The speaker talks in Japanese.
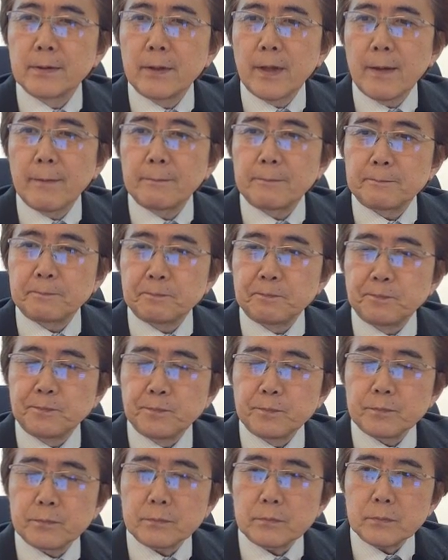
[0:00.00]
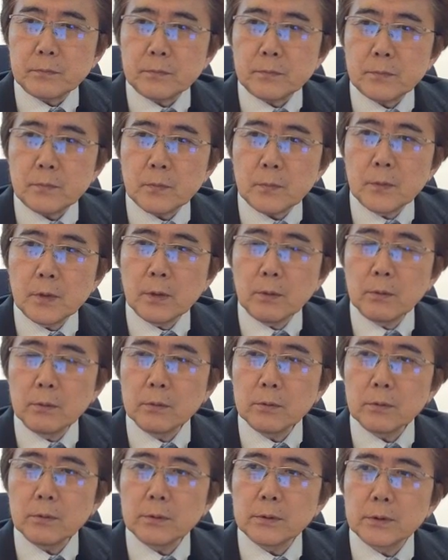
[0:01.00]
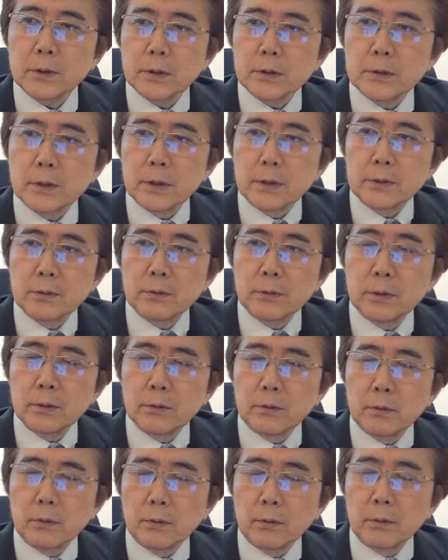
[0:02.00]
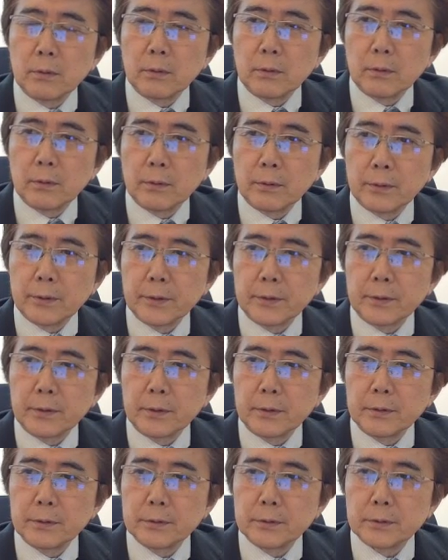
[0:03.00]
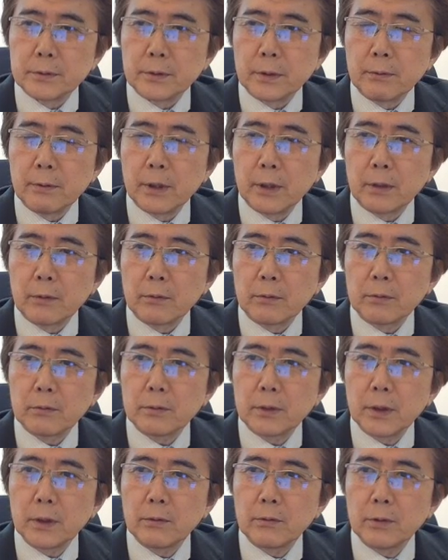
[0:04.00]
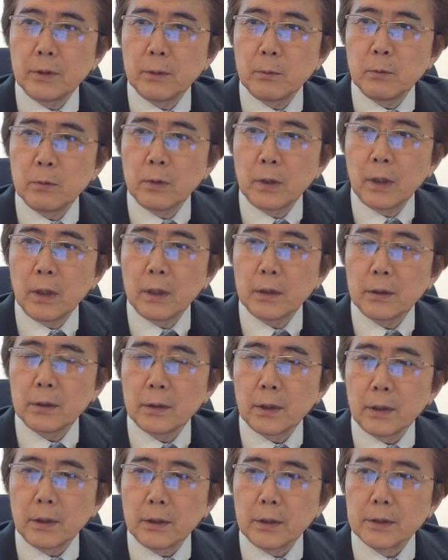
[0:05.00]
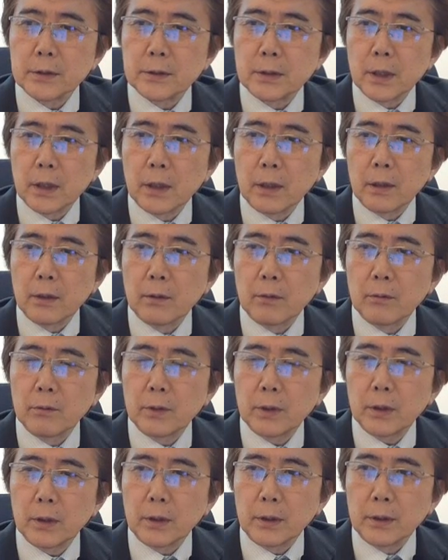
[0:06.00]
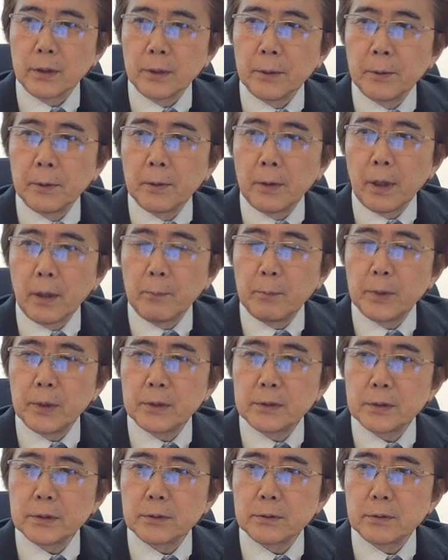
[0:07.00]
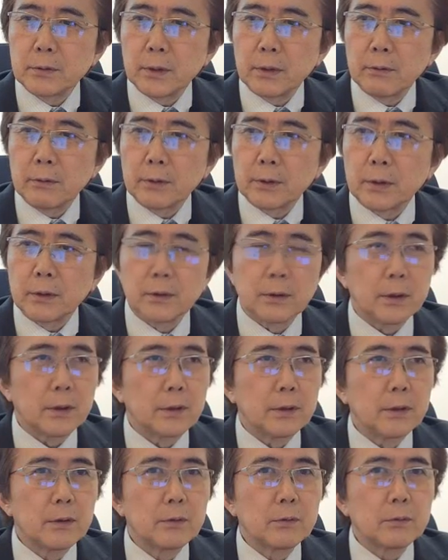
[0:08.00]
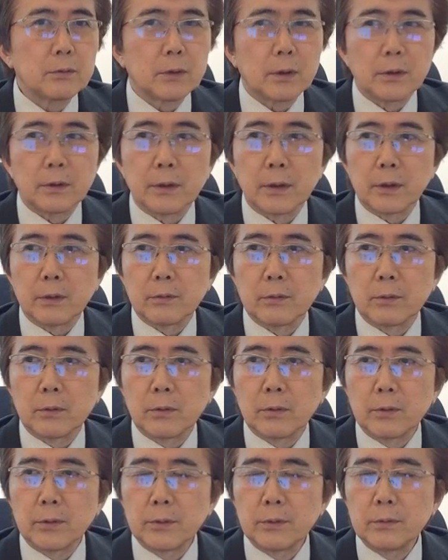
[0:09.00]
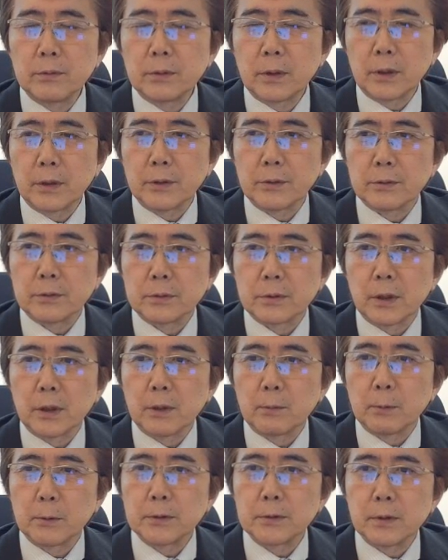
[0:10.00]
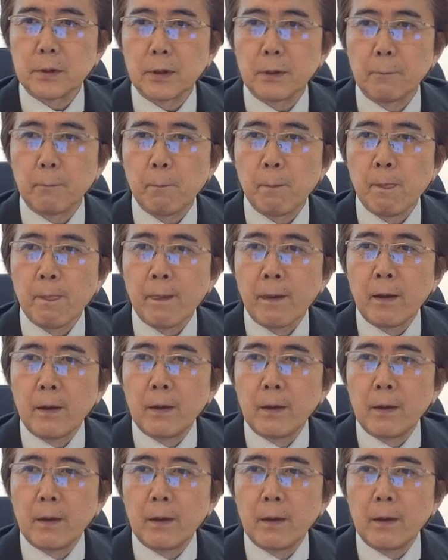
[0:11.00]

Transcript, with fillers: それででこの当時ですねソニーの技術ではこのぐらいの入れ物があったらですねこの中に PHS の電話機だったら入れることができるというふうな技術がありまして